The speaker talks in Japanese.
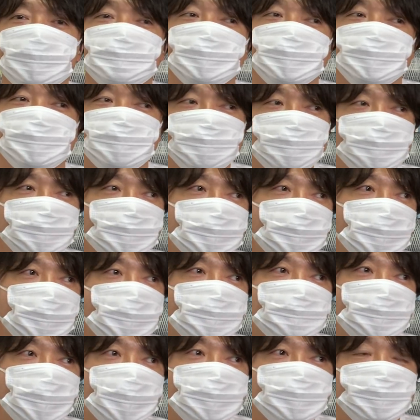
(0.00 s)
やっぱそういっ
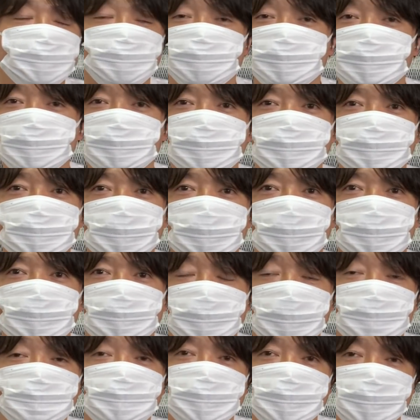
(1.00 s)
た、まあ商品性、
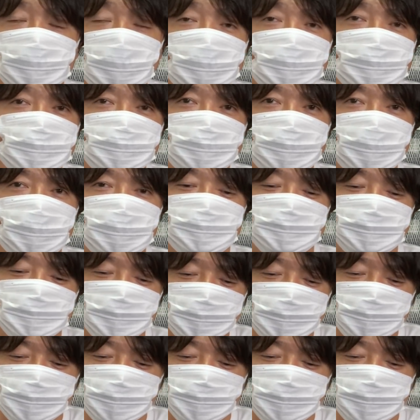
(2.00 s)
やっぱり製品って、